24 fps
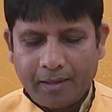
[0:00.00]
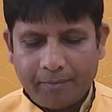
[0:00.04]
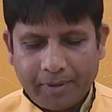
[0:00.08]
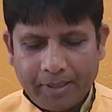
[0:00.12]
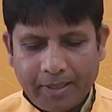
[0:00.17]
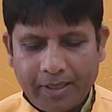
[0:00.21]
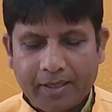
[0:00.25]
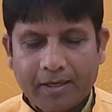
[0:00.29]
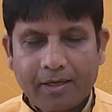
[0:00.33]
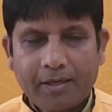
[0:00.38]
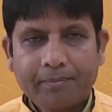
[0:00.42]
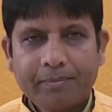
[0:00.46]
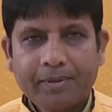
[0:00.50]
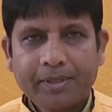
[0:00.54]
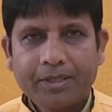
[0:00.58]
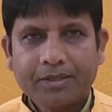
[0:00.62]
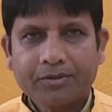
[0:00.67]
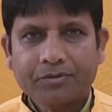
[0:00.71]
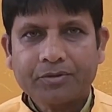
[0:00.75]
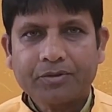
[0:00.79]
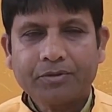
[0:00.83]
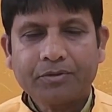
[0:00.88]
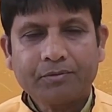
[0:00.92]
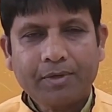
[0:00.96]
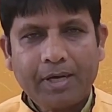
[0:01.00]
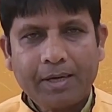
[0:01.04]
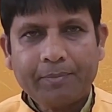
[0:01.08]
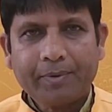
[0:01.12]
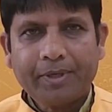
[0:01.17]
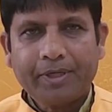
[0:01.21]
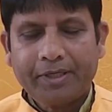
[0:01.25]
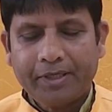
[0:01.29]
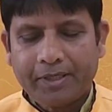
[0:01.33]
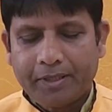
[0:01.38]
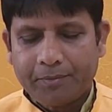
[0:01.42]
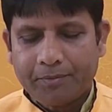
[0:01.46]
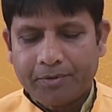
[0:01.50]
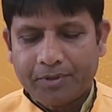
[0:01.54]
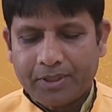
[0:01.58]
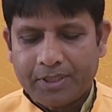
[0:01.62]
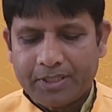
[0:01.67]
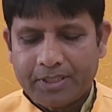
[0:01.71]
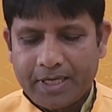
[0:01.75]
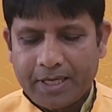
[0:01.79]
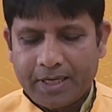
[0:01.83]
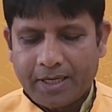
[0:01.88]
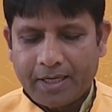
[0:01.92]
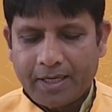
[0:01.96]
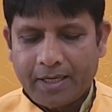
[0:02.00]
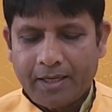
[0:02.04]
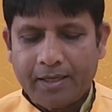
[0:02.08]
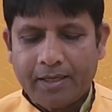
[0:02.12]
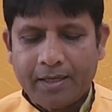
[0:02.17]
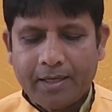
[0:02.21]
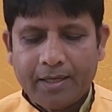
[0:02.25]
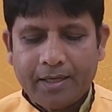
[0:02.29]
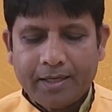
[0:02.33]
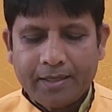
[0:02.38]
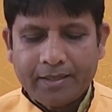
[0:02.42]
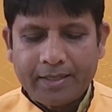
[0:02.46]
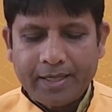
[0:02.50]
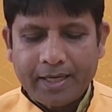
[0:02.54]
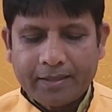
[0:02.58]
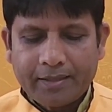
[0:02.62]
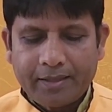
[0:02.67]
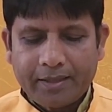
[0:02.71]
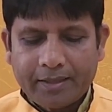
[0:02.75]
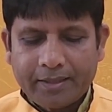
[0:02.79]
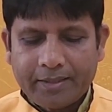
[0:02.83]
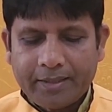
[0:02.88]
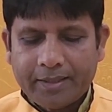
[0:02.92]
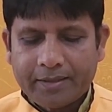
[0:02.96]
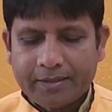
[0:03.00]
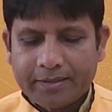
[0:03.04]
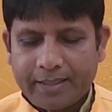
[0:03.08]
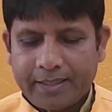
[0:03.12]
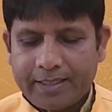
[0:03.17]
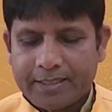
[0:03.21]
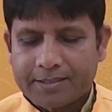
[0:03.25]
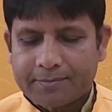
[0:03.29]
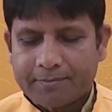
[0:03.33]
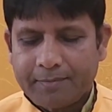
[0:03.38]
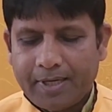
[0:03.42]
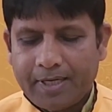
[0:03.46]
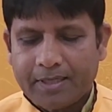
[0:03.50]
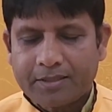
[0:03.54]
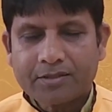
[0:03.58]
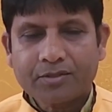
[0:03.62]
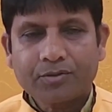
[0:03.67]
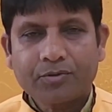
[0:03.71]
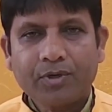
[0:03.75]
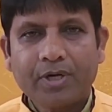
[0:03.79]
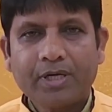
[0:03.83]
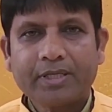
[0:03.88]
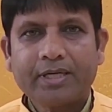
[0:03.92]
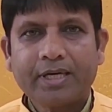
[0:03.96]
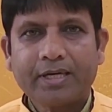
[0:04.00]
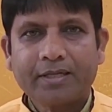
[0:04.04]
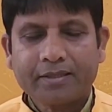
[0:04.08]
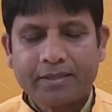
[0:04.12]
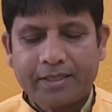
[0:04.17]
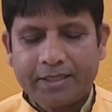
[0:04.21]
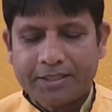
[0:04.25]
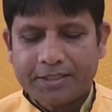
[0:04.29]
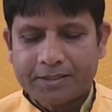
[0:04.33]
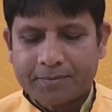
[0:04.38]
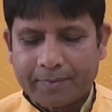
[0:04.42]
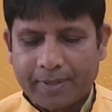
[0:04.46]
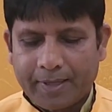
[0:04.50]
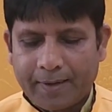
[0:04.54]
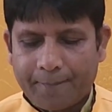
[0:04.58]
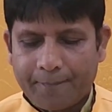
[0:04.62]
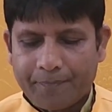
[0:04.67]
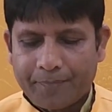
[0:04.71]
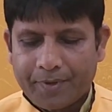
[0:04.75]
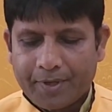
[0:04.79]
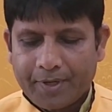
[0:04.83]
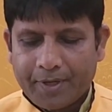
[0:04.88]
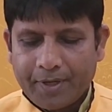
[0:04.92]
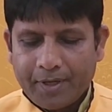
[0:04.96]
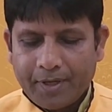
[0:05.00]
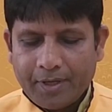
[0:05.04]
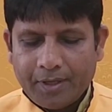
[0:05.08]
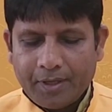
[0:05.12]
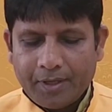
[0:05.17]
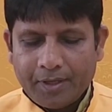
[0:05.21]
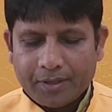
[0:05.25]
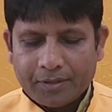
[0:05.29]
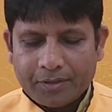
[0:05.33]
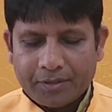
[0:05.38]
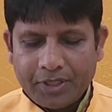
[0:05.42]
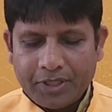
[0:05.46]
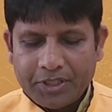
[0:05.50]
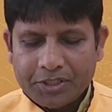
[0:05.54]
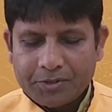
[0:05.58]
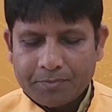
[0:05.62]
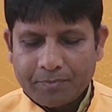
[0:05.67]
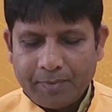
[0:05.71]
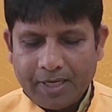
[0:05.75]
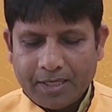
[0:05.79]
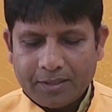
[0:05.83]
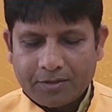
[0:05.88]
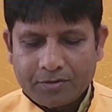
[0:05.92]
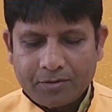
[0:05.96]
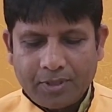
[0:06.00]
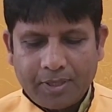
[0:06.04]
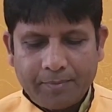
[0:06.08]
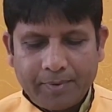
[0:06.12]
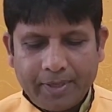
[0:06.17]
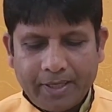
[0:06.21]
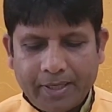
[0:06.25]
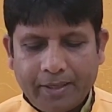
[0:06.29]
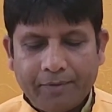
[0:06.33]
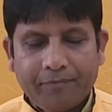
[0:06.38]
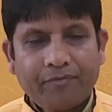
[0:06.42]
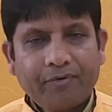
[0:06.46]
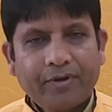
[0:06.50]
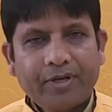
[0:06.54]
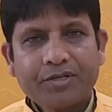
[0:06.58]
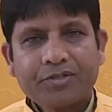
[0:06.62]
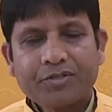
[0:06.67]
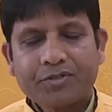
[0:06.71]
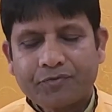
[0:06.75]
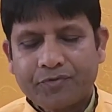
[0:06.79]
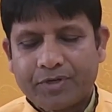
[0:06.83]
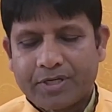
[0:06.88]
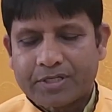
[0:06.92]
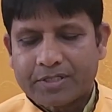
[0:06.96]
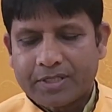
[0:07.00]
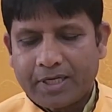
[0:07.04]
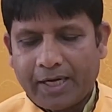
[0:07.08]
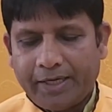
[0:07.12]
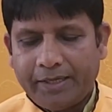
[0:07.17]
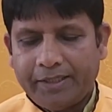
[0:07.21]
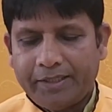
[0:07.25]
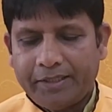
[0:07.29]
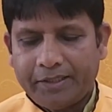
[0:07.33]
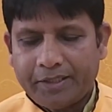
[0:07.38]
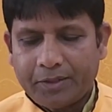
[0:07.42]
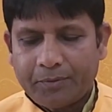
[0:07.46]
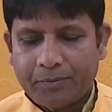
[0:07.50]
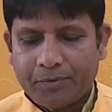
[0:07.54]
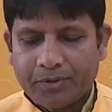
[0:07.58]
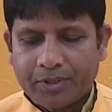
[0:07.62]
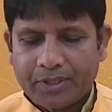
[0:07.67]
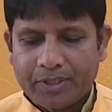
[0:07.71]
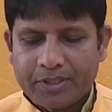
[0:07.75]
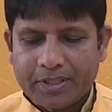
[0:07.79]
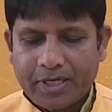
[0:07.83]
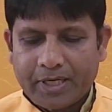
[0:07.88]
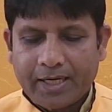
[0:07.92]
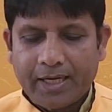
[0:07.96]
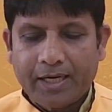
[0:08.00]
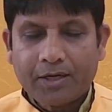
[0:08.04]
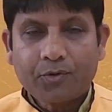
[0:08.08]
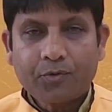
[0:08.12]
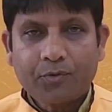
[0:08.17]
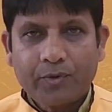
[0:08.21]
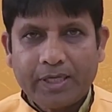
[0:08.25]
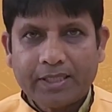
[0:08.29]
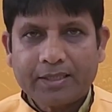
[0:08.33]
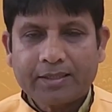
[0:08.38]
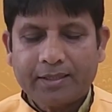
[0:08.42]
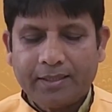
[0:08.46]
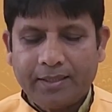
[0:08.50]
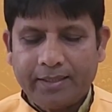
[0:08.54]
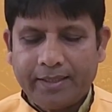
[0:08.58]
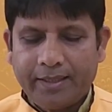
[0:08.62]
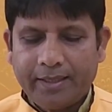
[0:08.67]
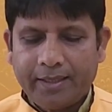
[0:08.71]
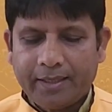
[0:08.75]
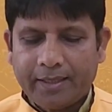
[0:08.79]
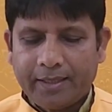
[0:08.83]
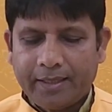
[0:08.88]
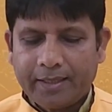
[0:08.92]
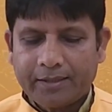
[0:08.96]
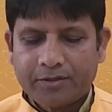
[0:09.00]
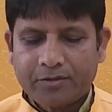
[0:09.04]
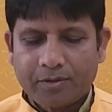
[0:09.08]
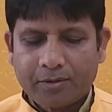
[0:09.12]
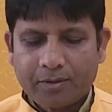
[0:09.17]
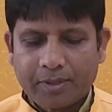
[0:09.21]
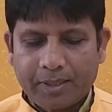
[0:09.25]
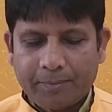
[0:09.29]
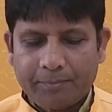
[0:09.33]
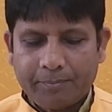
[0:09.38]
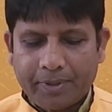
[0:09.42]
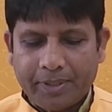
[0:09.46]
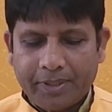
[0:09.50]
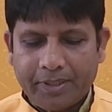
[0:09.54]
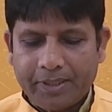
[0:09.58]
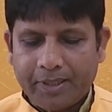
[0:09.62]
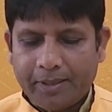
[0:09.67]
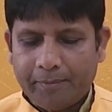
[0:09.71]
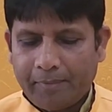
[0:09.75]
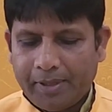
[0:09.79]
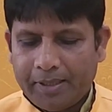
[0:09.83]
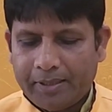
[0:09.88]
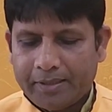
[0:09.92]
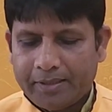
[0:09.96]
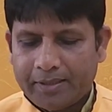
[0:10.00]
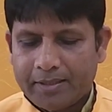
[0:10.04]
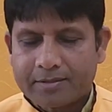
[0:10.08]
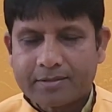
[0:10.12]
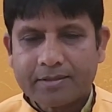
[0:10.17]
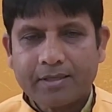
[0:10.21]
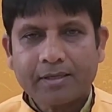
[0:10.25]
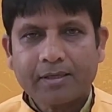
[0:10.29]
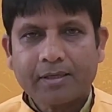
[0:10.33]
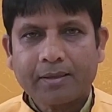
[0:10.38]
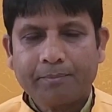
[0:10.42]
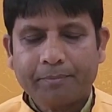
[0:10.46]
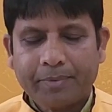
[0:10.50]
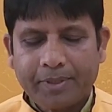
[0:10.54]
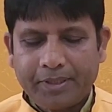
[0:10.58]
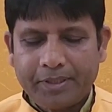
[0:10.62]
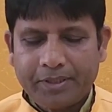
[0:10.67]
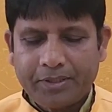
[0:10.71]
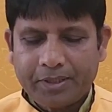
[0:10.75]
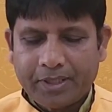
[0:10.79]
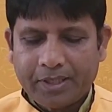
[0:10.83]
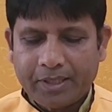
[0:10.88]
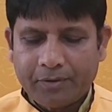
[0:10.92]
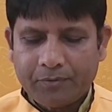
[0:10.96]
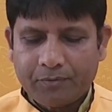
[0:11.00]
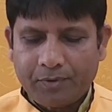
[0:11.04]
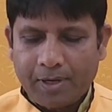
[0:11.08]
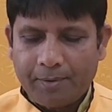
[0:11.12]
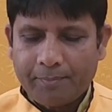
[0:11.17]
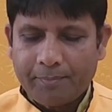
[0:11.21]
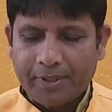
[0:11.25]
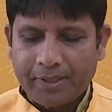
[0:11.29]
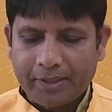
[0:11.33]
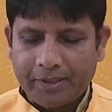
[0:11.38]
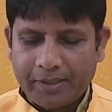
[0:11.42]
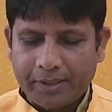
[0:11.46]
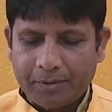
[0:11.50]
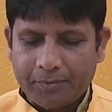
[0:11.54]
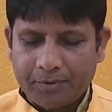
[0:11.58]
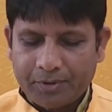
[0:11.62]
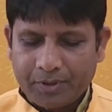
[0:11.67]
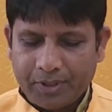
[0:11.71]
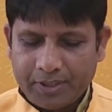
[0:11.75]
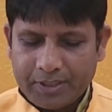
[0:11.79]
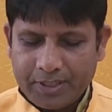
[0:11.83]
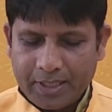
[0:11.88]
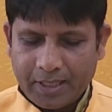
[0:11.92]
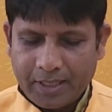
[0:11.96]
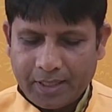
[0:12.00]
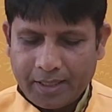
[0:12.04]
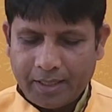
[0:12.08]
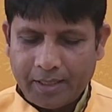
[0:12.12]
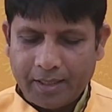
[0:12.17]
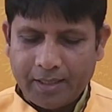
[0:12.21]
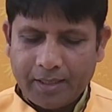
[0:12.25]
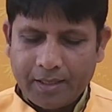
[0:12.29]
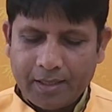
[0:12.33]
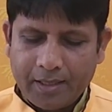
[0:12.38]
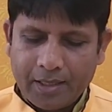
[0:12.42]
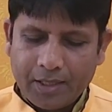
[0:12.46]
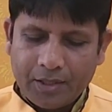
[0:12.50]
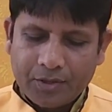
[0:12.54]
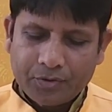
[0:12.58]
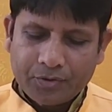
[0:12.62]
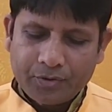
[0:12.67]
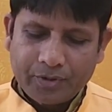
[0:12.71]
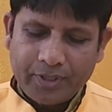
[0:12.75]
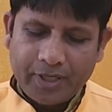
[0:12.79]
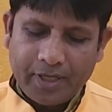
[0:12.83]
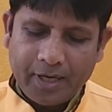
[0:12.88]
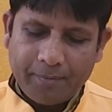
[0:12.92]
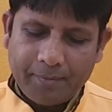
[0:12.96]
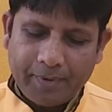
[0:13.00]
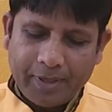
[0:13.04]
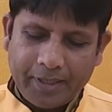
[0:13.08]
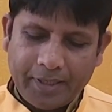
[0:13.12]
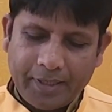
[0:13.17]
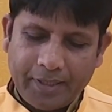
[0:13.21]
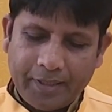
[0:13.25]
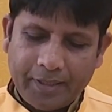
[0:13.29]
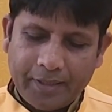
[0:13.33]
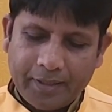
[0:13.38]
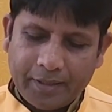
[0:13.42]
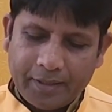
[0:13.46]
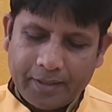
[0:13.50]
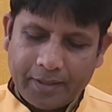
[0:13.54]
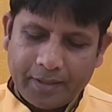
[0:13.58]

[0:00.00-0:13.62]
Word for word: हमारे गर्ल ट्रेनिंग इंस्टीट्यूट वहाँ पर इंटरव्यू होने जा रहा है याद रखिए तेईस मार्च 2023 में तेईस मार्च को हमारे फेस टू फेस क्लाइंट इंटरव्यू होने जा रहा है क्वेत के लिए एक जो कंपनी है मल्टीनेशनल कंपनी है वहाँ पर इंटरव्यू होने जा रहा है तो ये हमारी